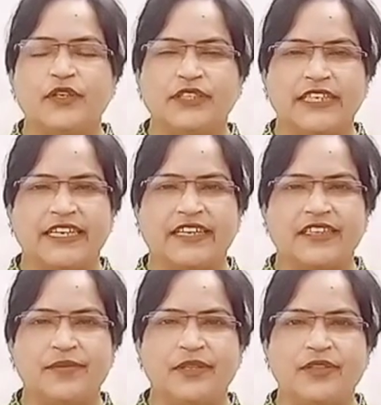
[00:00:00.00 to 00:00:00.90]

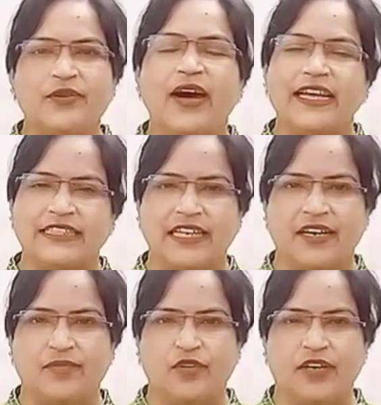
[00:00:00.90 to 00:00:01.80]
শিক্ষার্থীবৃন্দ
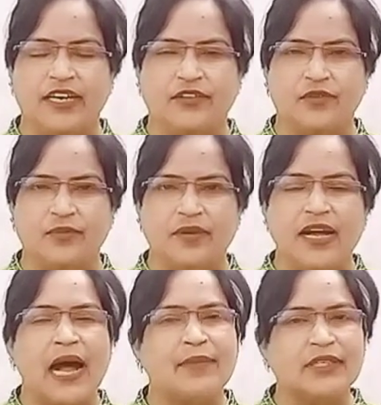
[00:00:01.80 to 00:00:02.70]
আসসালামু আলাইকুম
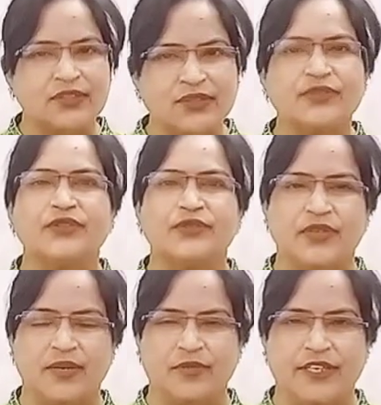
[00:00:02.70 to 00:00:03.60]
আমার ছোট্ট
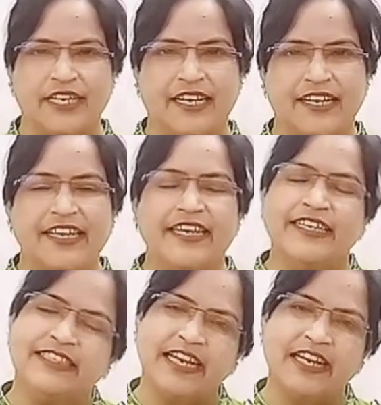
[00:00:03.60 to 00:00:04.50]
সোনামণিরা
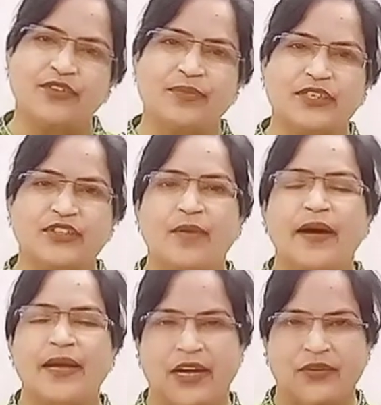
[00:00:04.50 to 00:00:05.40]
ইনশাল্লাহ তোমরা
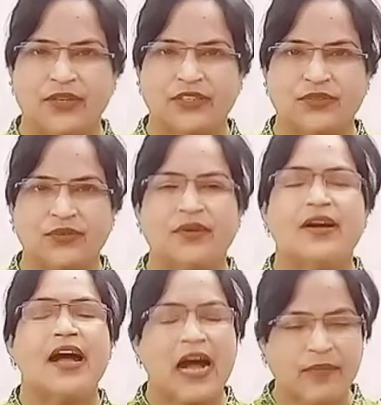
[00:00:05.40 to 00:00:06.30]
সবাই ভালো আছো
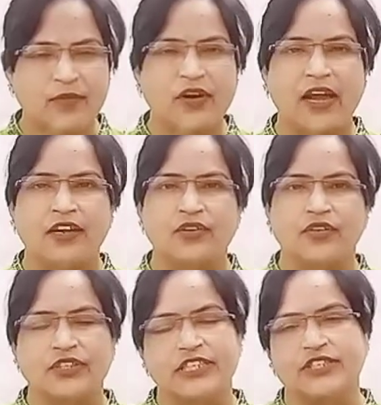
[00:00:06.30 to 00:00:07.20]
আমিও আল্লাহর
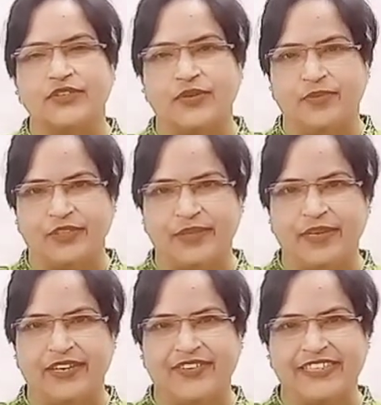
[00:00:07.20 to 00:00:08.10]
অশেষ রহমতে
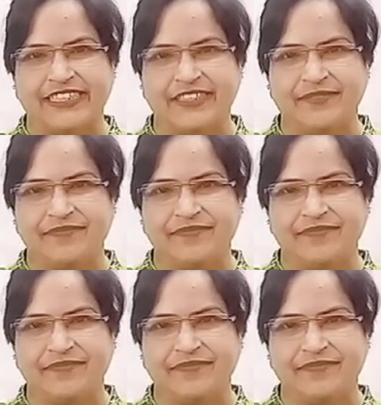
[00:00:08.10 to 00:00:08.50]
ভালো আছি